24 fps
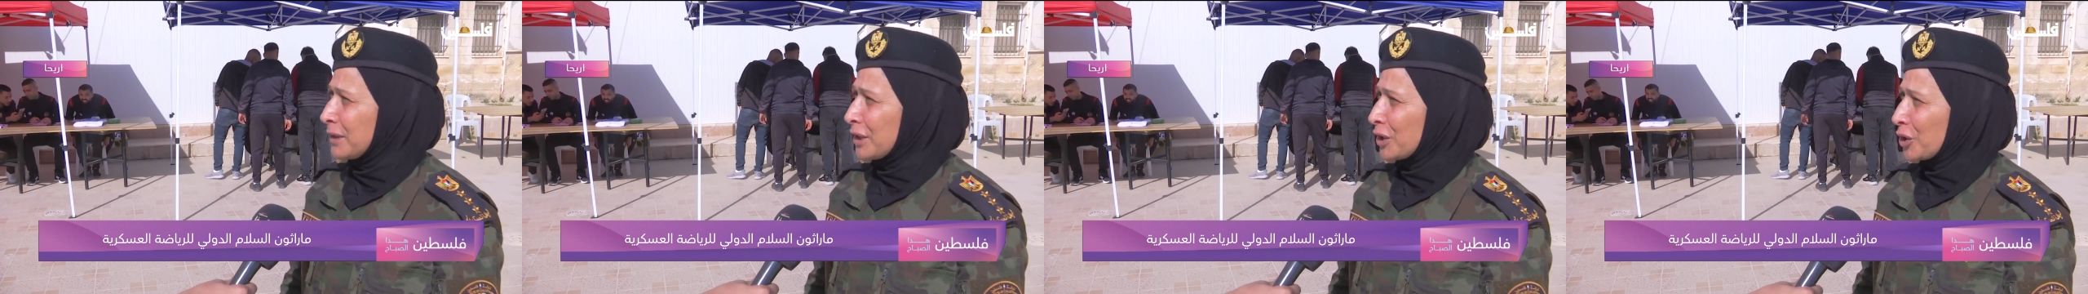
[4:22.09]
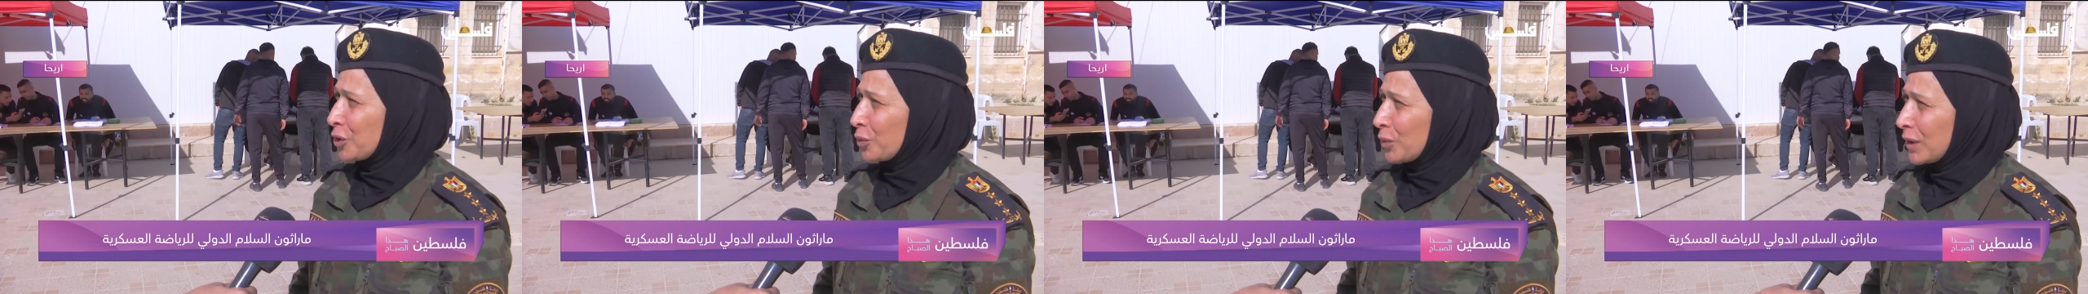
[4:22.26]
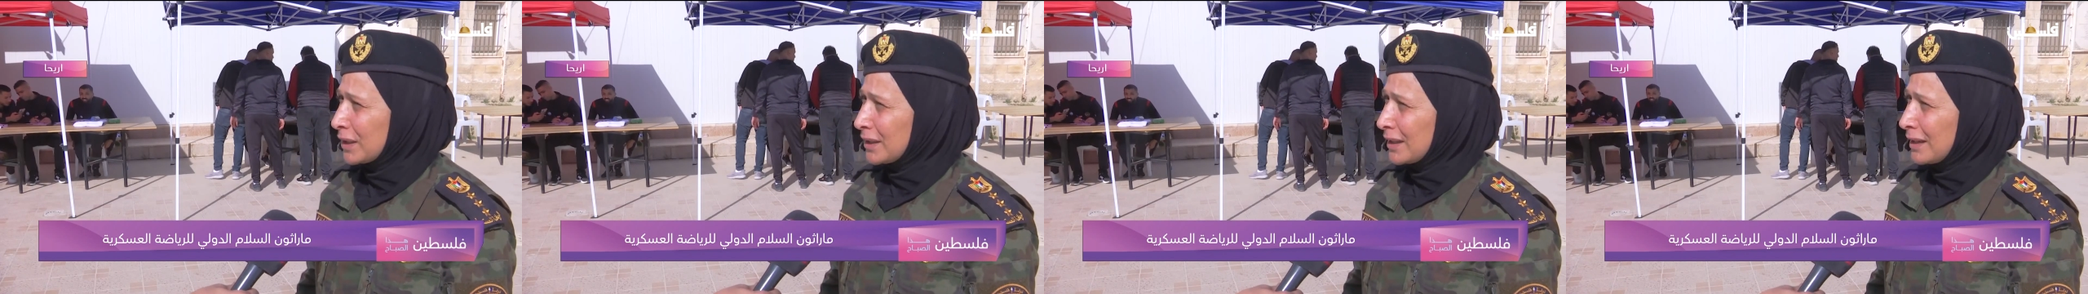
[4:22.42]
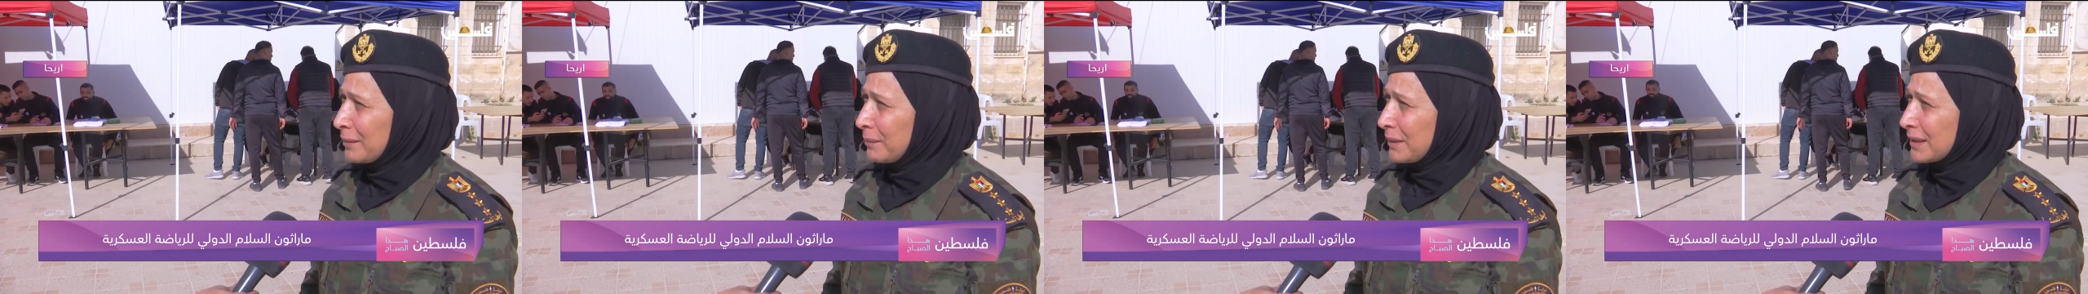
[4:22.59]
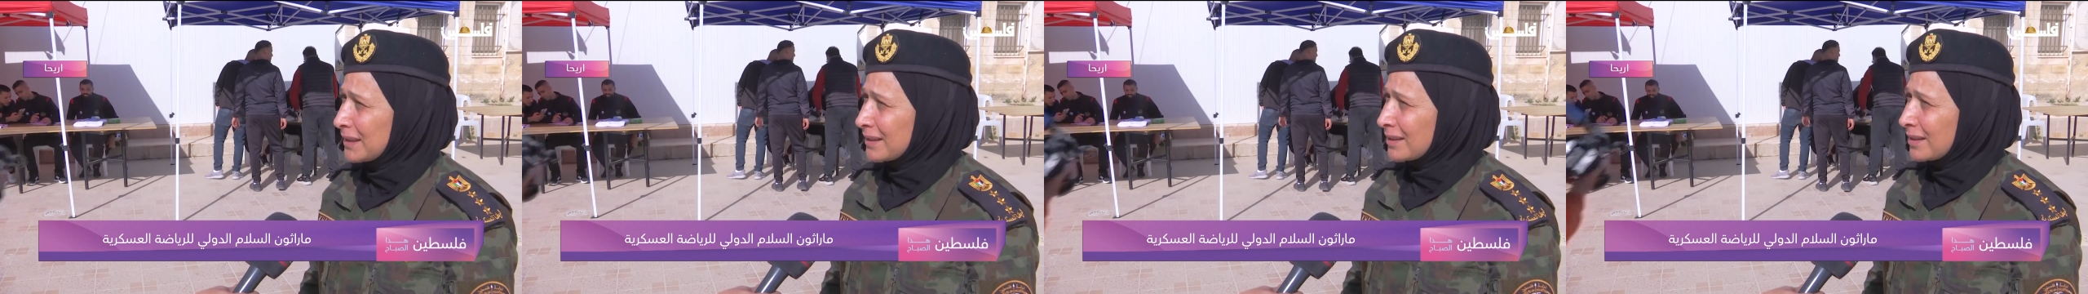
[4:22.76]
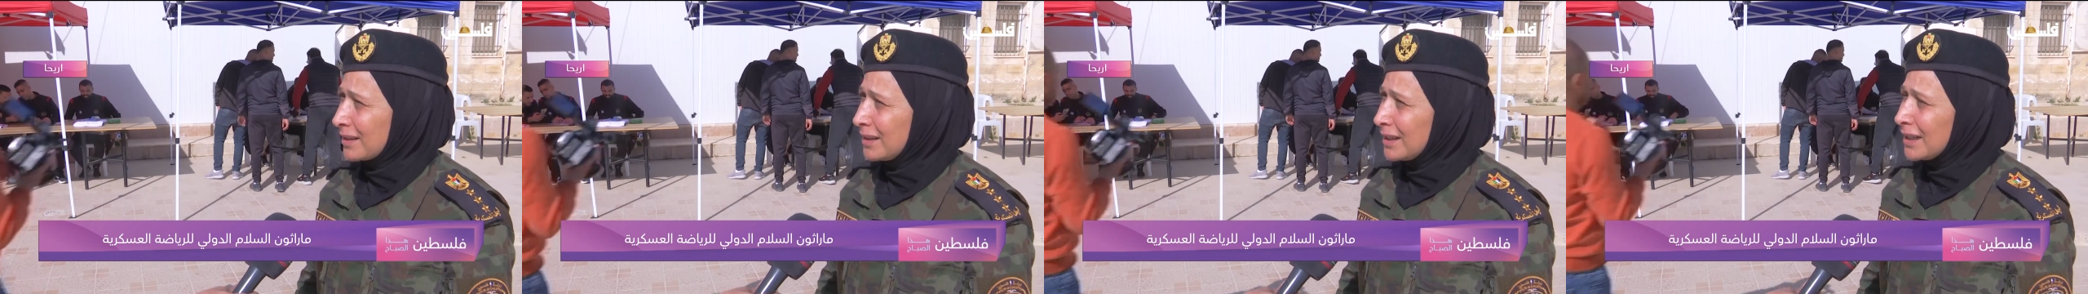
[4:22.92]
من اخواننا
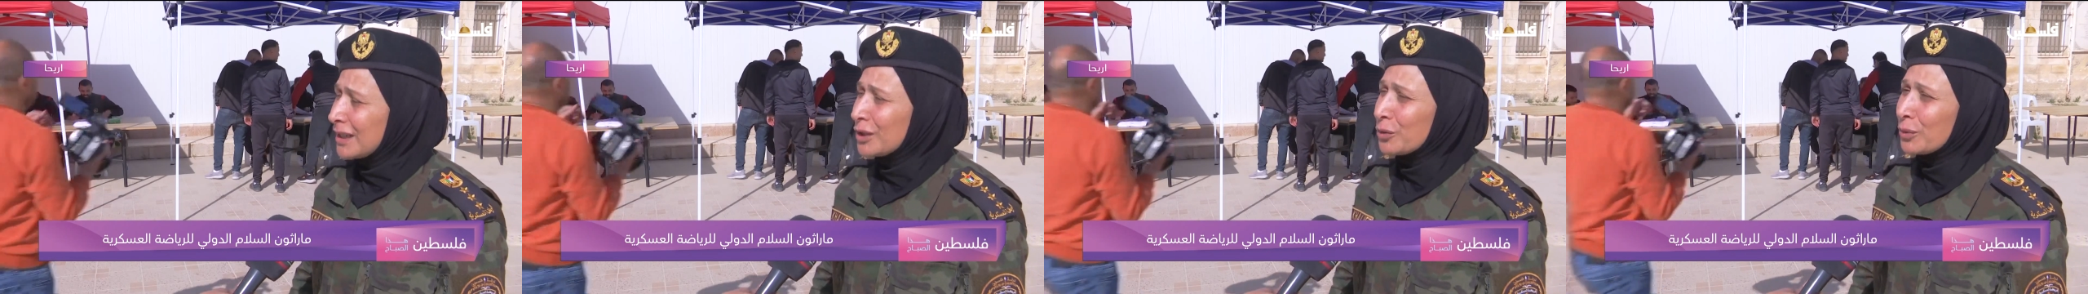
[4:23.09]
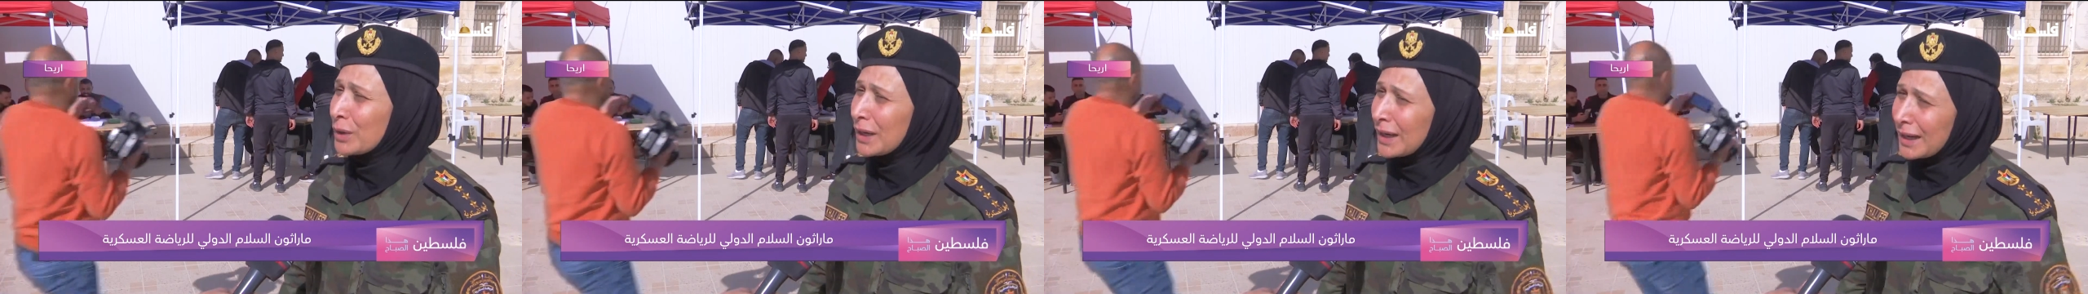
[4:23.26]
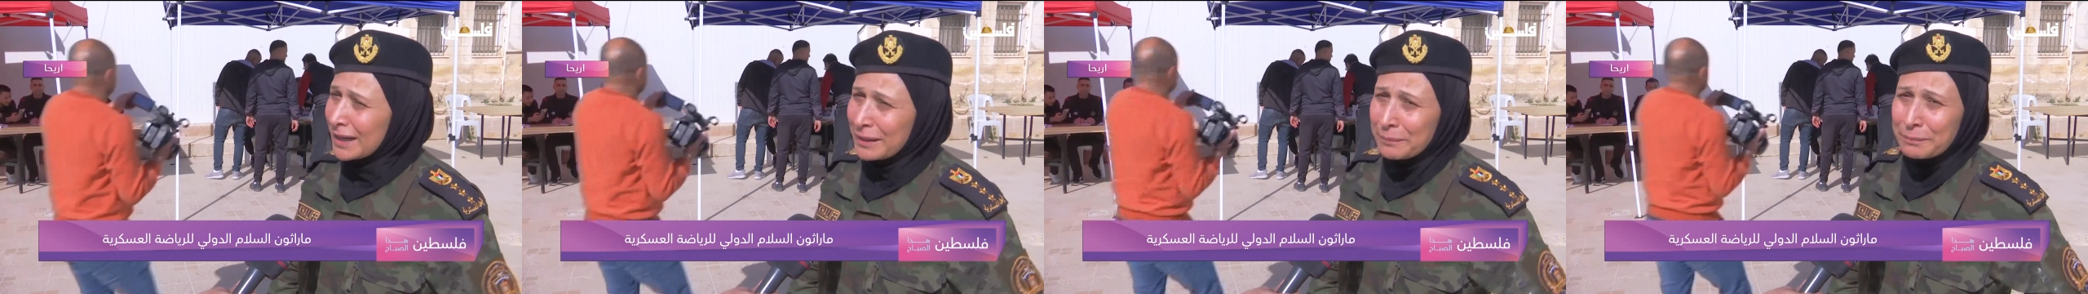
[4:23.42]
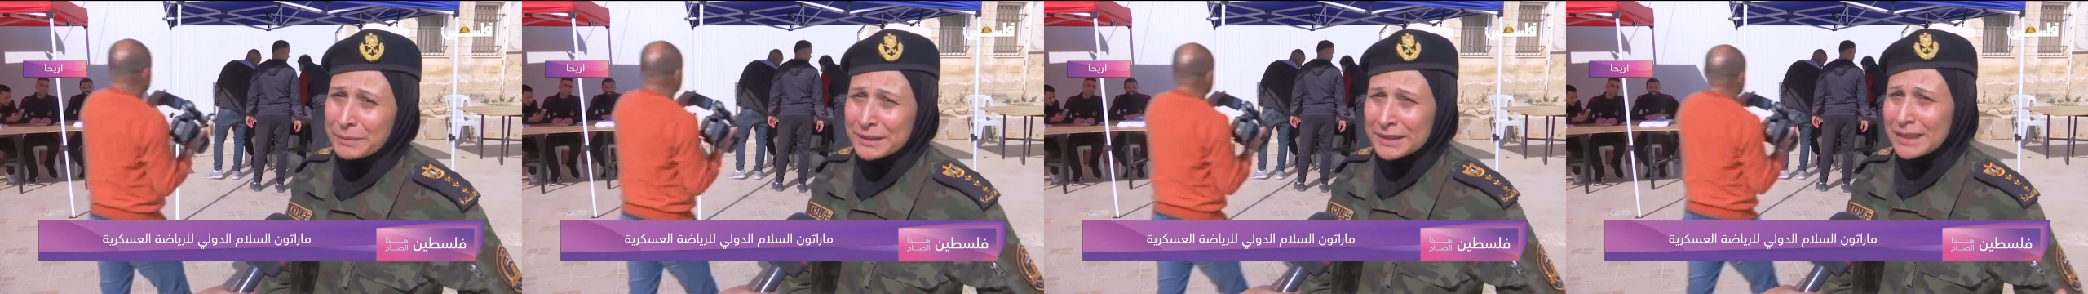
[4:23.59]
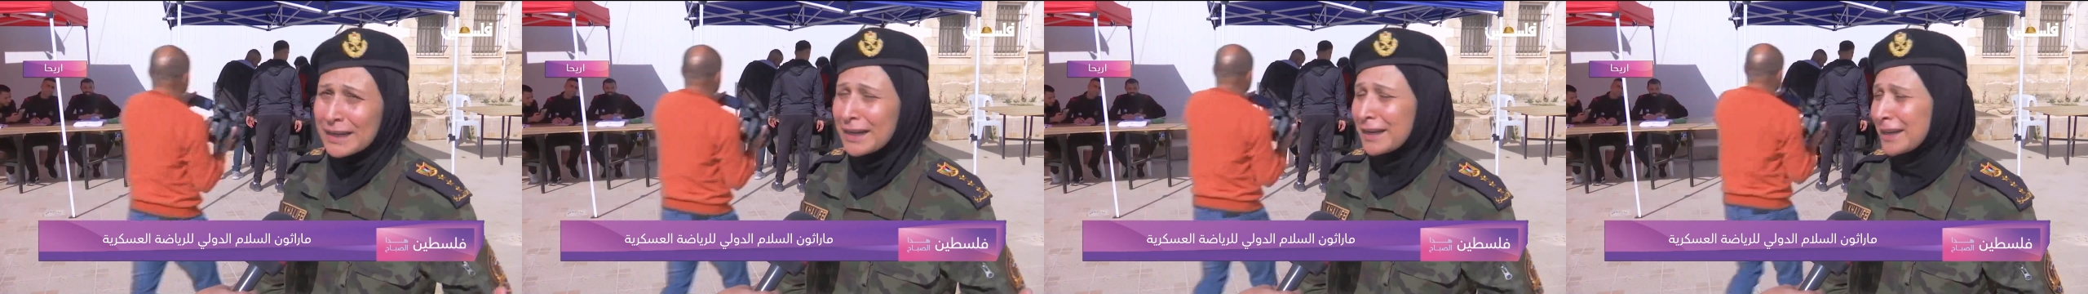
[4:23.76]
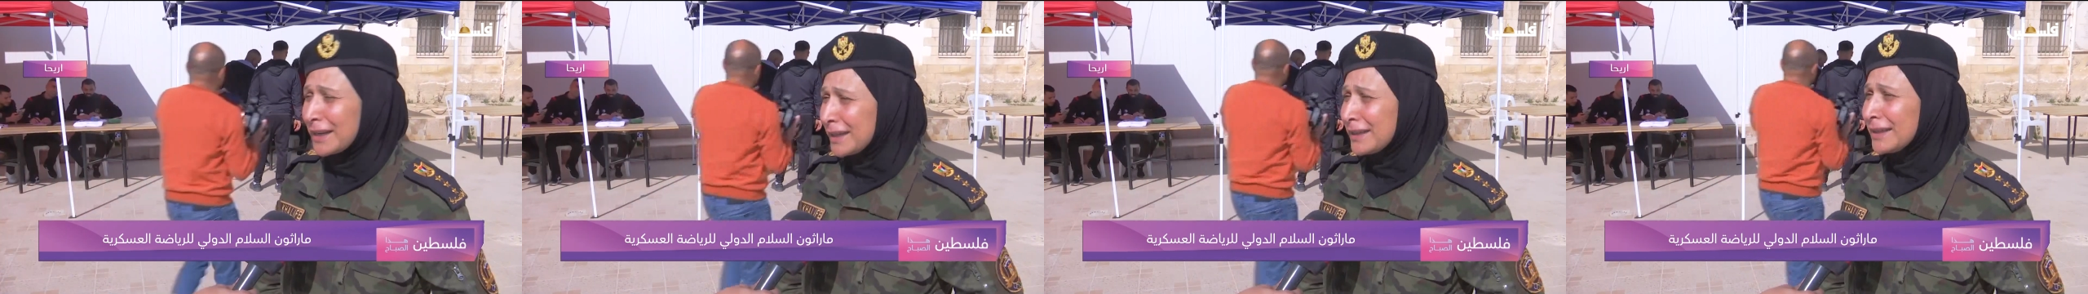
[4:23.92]
المصريين اللاعبين ولكن
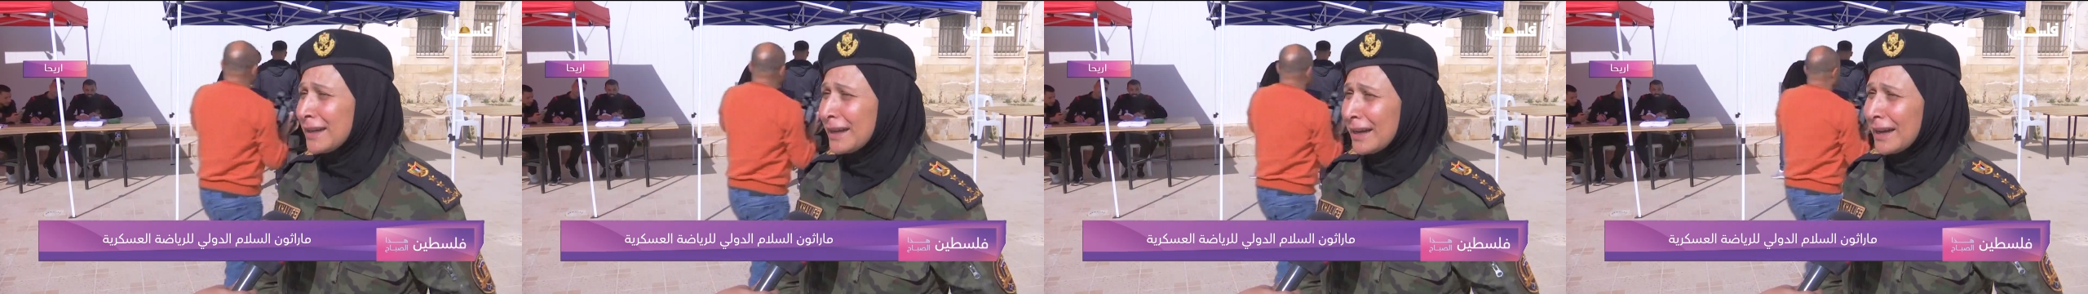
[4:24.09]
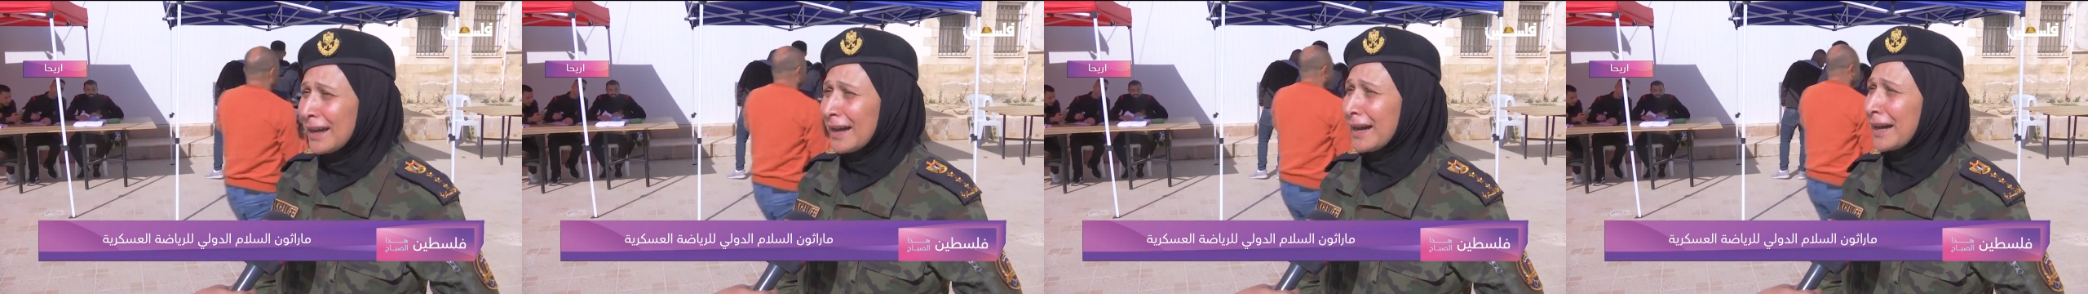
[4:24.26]
بالتاكيد